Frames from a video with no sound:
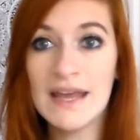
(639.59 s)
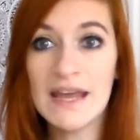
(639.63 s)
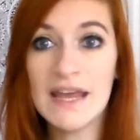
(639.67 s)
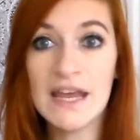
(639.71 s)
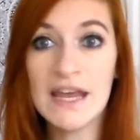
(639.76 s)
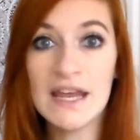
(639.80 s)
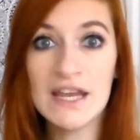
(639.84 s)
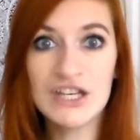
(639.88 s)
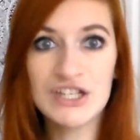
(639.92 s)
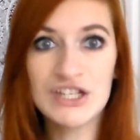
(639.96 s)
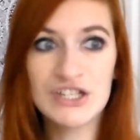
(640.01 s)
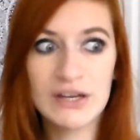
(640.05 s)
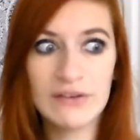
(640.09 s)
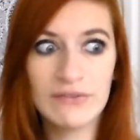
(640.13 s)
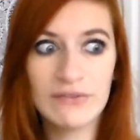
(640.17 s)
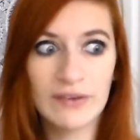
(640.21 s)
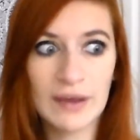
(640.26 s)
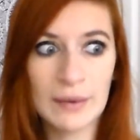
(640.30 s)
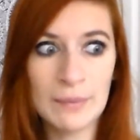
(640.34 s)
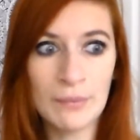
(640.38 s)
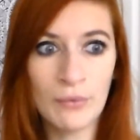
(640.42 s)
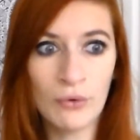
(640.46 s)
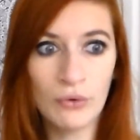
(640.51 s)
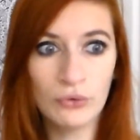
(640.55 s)
Et j'ai
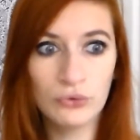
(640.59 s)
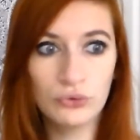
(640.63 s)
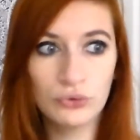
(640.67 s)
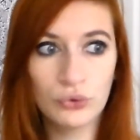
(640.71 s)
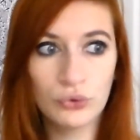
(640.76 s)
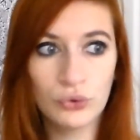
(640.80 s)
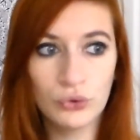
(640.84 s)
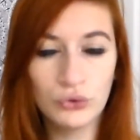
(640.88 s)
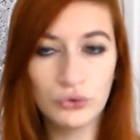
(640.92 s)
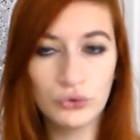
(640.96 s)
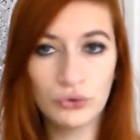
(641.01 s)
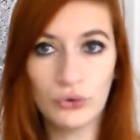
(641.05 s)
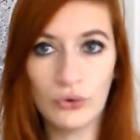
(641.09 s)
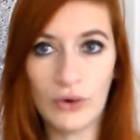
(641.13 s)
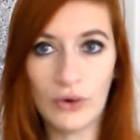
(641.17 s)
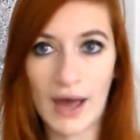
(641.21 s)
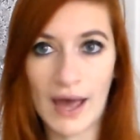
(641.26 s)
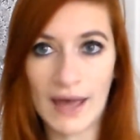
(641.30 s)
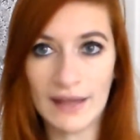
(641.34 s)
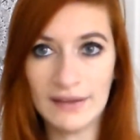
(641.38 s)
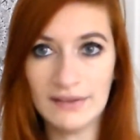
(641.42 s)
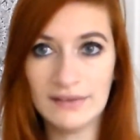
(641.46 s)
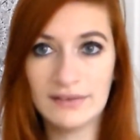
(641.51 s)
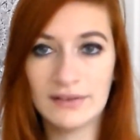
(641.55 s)
vraiment trop trop
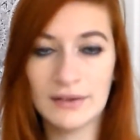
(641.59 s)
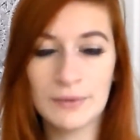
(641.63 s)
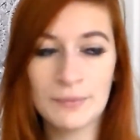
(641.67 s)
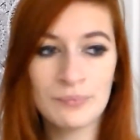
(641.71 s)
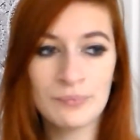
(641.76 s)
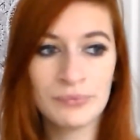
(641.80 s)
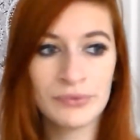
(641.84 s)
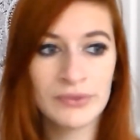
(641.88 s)
hâte